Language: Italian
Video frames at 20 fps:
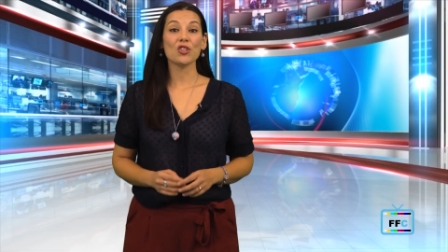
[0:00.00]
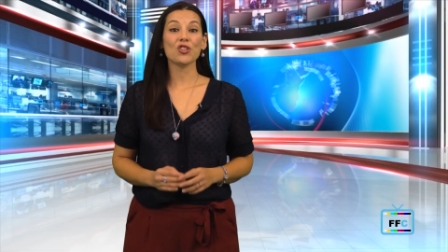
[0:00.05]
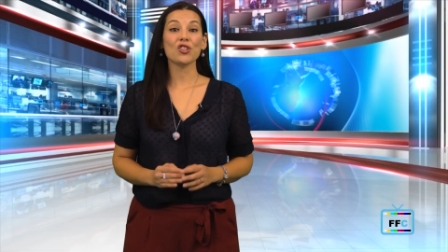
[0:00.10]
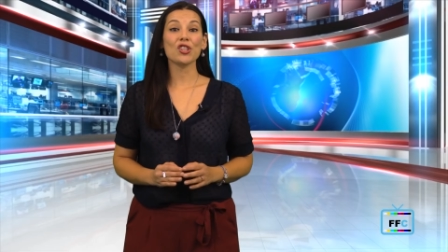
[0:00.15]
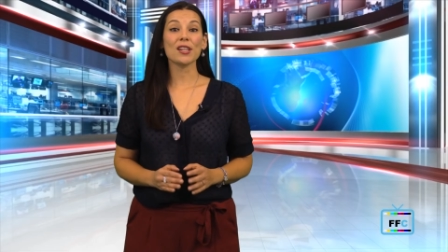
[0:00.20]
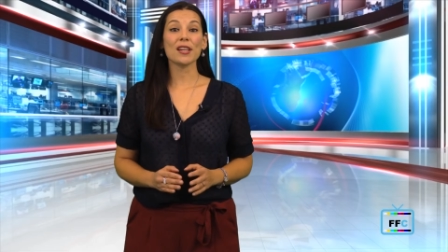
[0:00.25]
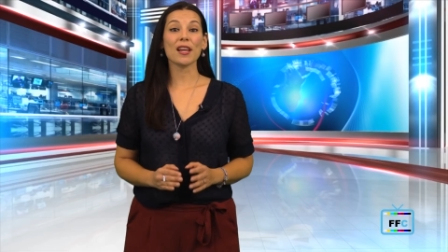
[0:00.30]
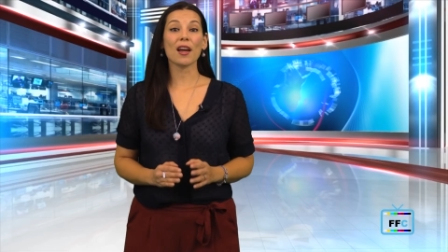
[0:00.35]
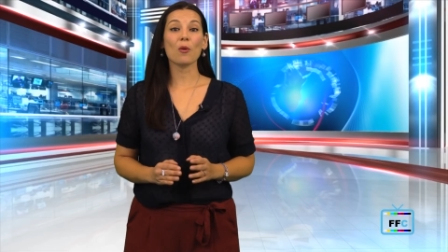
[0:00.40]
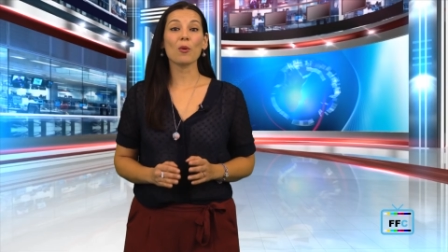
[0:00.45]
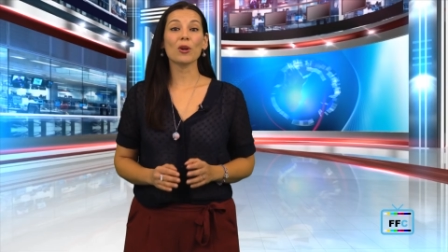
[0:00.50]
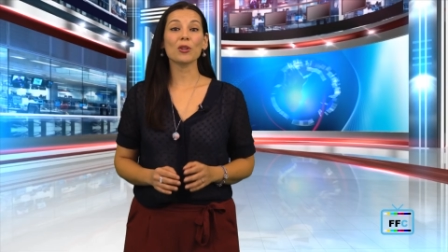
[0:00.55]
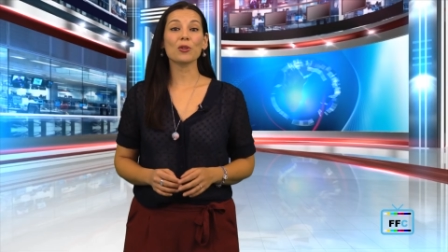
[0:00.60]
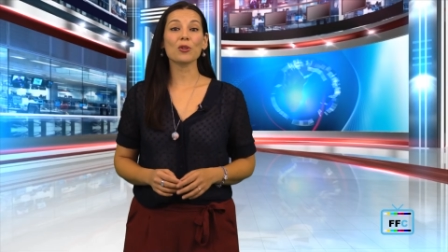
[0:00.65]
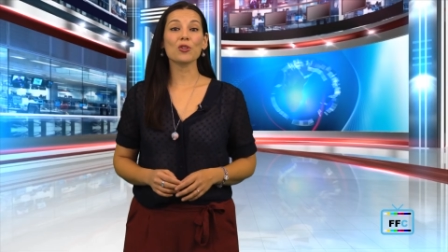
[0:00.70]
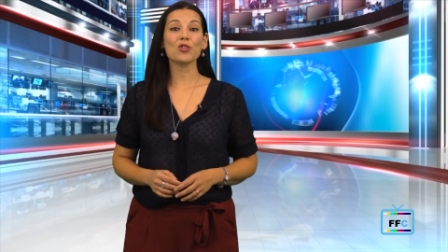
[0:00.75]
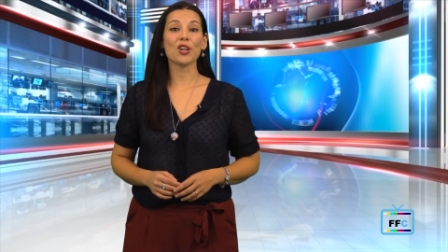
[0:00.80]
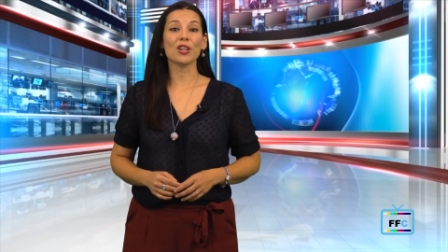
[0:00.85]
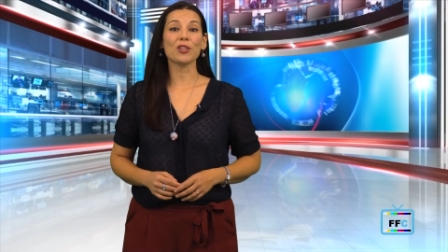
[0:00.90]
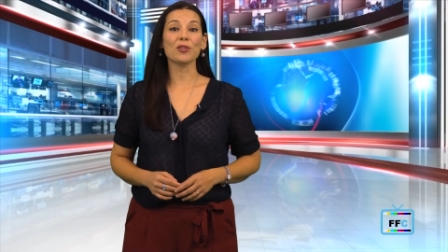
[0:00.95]
Circa
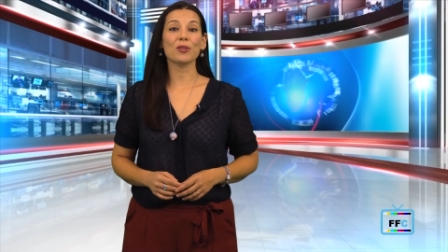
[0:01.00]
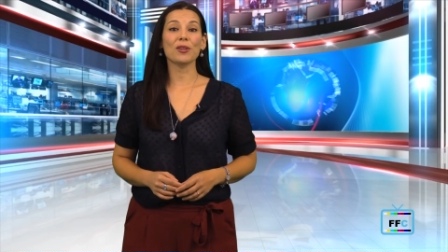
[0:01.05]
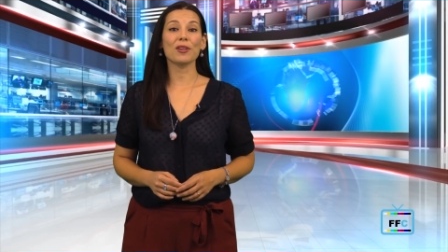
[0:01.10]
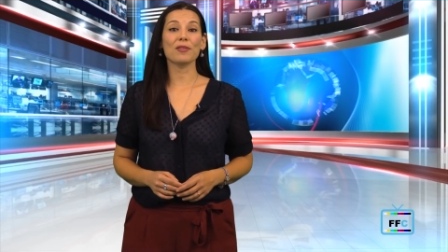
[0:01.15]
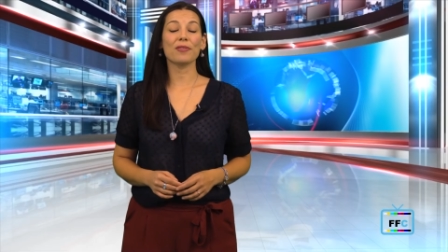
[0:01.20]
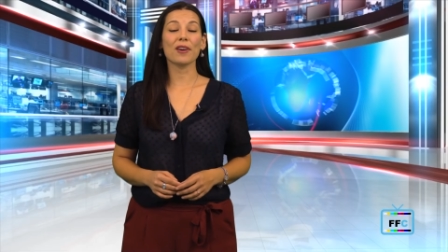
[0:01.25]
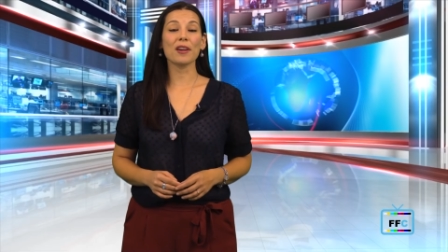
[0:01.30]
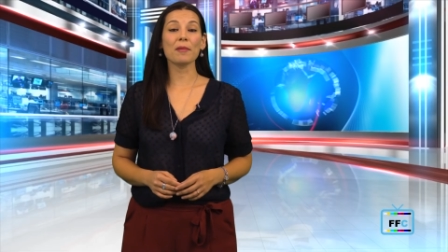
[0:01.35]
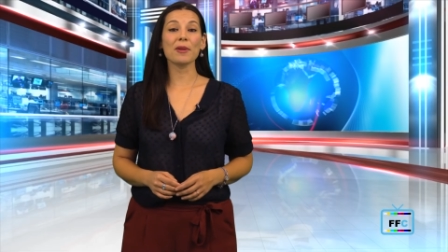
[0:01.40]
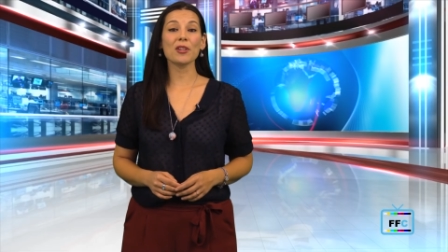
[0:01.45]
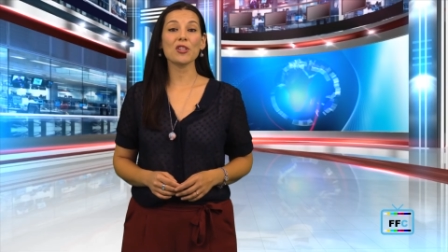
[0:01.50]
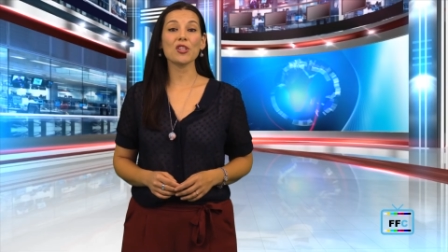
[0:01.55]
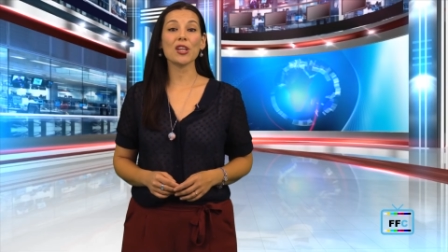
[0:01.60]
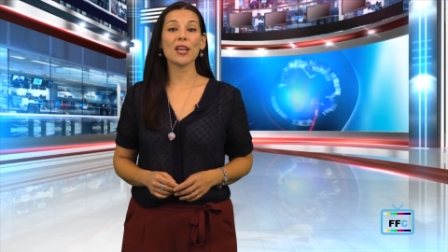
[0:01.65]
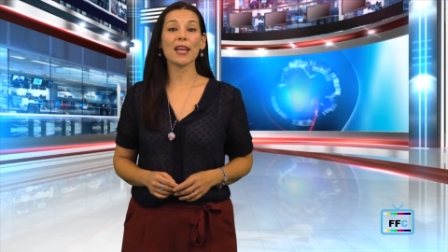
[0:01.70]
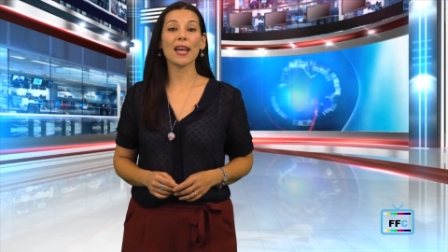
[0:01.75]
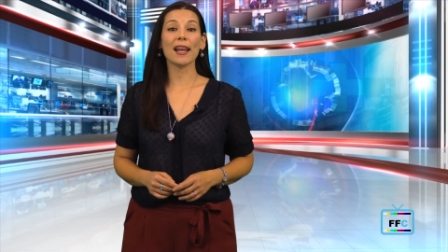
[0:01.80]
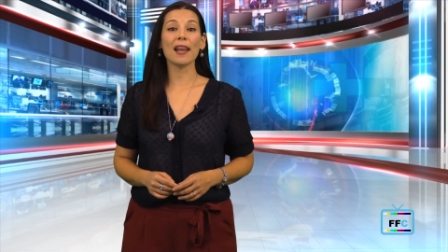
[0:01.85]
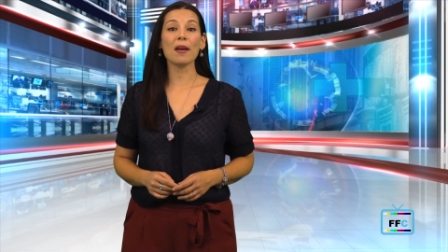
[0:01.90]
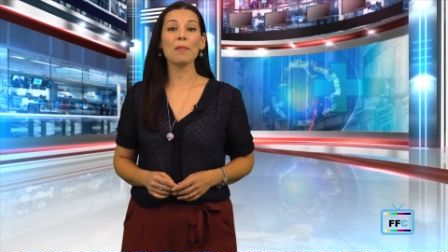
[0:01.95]
400 le
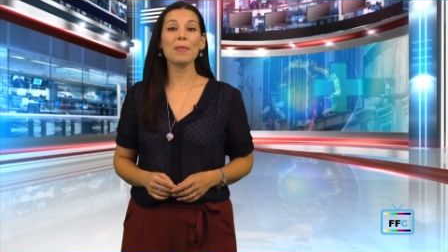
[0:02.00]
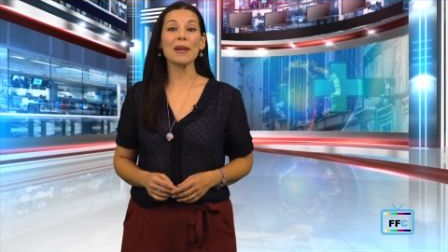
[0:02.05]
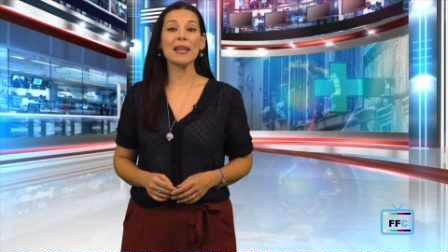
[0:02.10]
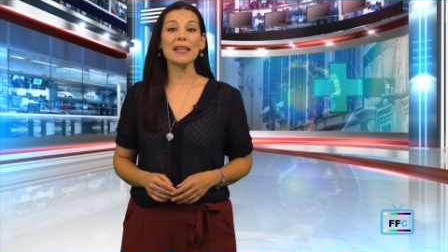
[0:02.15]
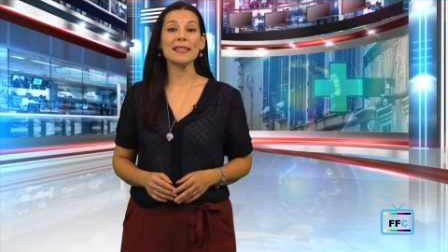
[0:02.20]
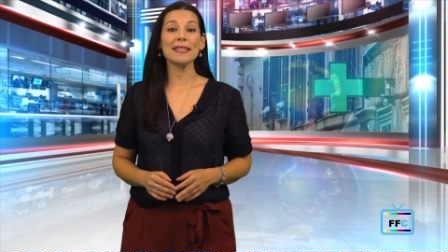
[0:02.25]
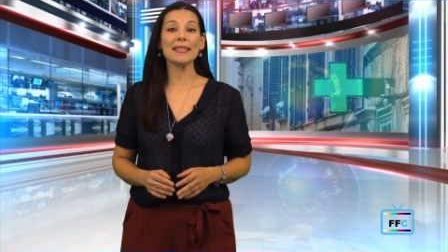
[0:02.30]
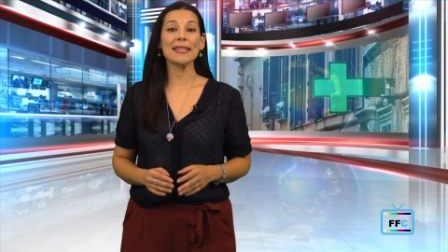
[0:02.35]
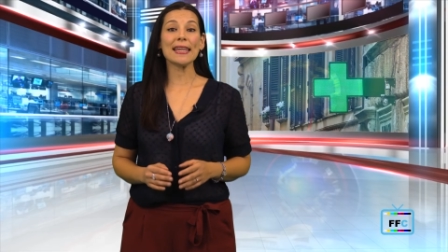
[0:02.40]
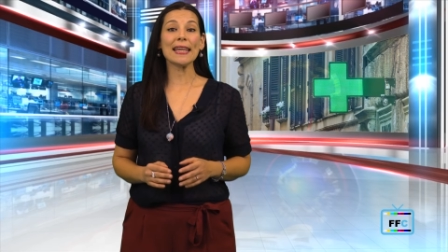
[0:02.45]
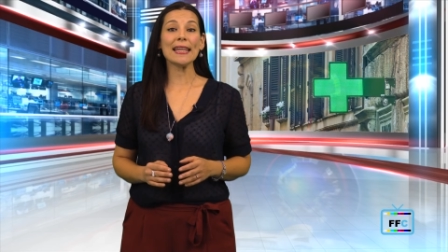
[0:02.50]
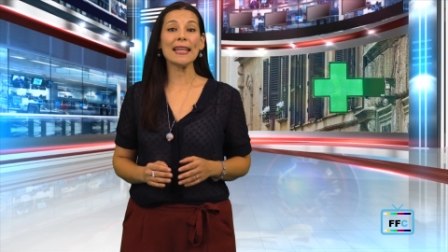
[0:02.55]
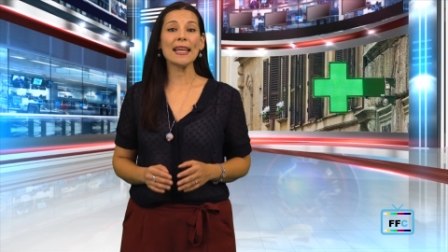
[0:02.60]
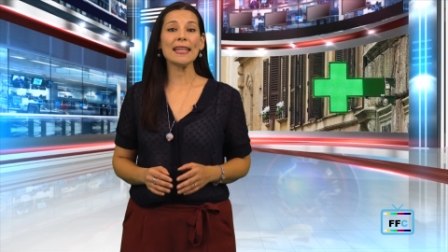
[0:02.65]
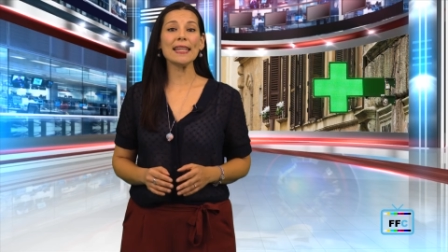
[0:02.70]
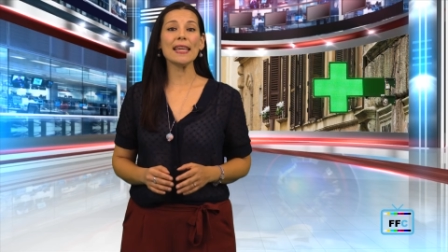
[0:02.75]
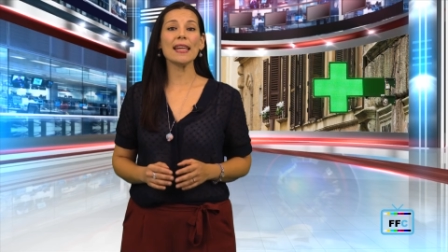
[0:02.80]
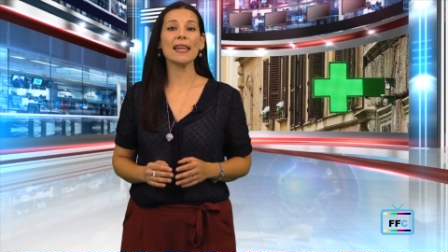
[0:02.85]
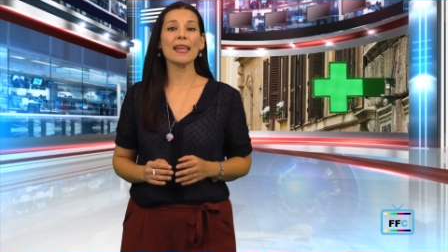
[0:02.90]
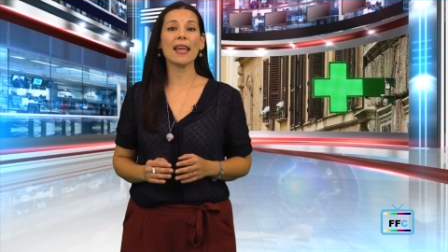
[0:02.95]
farmacie calabresi che da
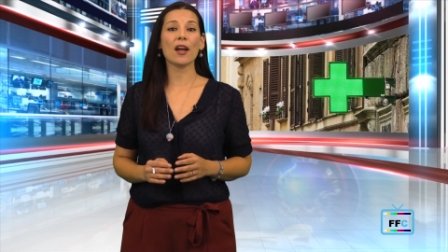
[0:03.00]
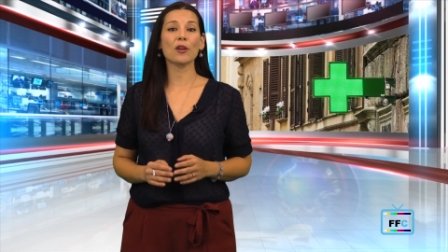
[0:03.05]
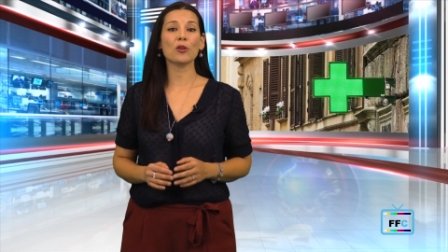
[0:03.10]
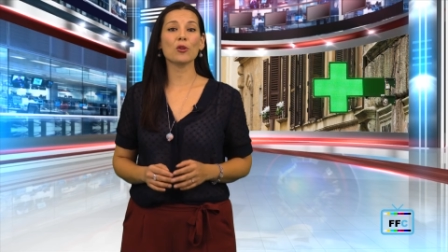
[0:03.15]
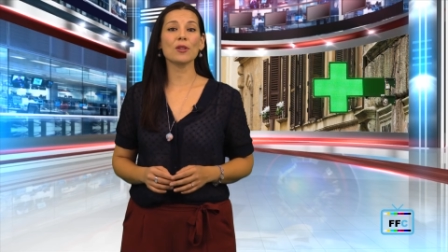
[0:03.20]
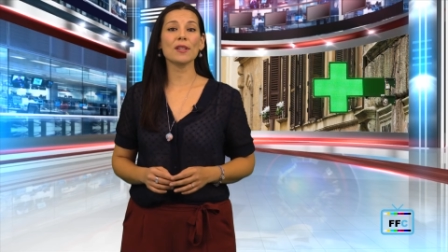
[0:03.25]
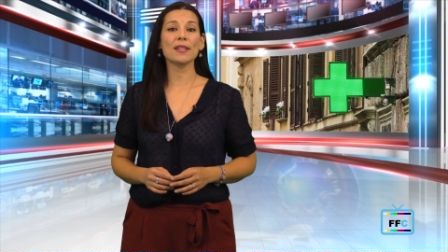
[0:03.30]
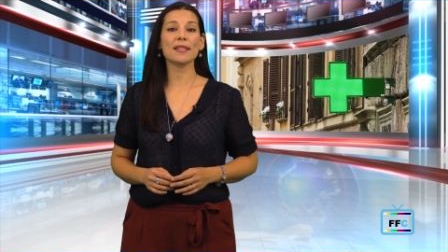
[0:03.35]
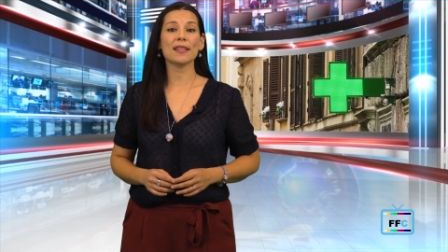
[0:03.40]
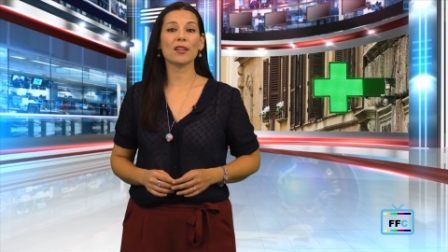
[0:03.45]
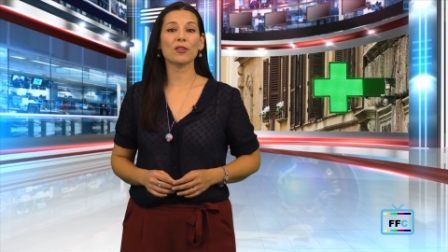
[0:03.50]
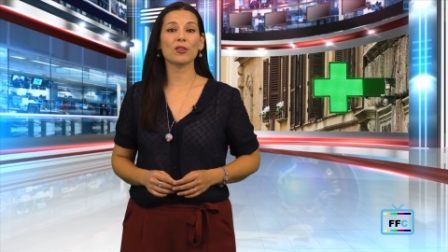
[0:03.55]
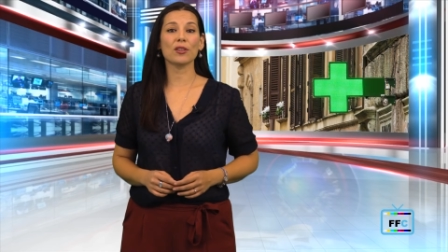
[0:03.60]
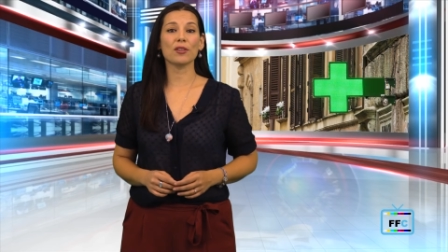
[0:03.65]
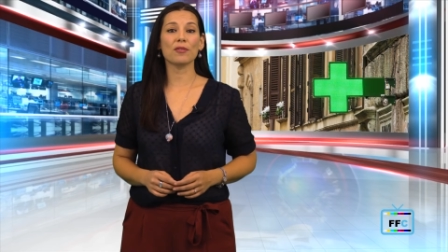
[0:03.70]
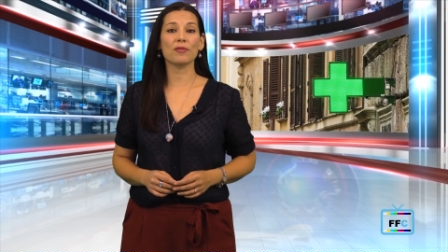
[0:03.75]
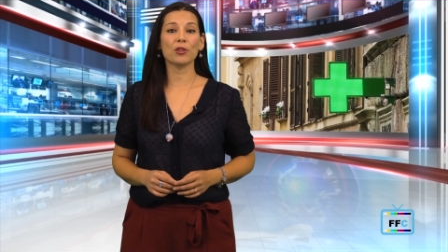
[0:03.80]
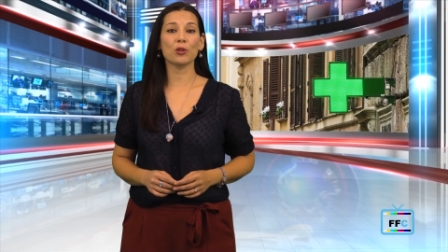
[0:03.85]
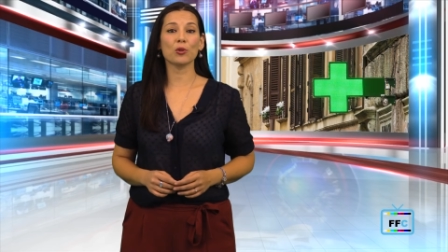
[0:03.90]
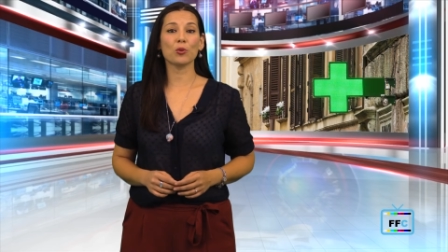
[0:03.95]
ieri hanno iniziato
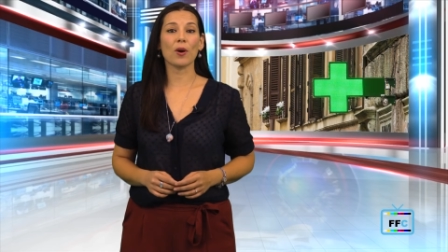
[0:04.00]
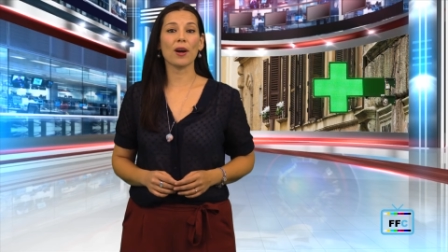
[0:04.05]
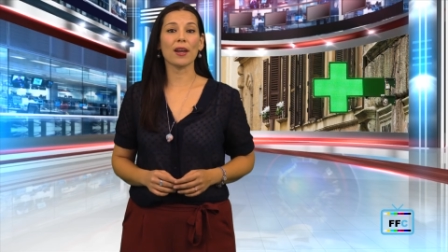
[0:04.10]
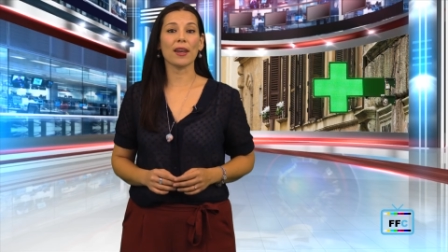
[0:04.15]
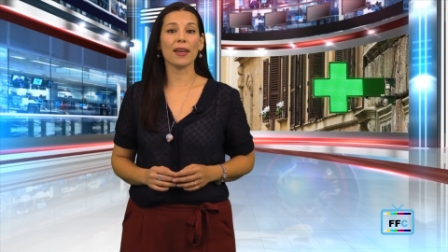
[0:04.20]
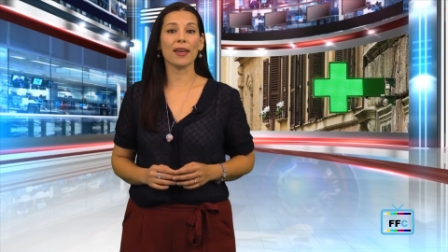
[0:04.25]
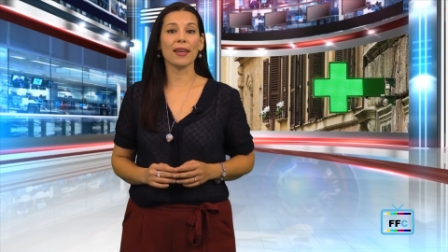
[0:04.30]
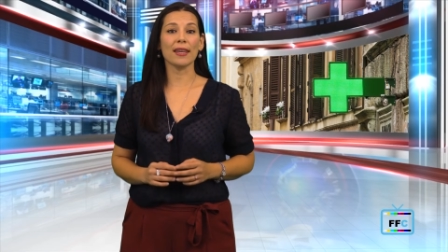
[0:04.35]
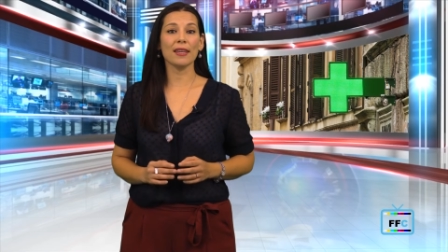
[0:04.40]
ad effettuare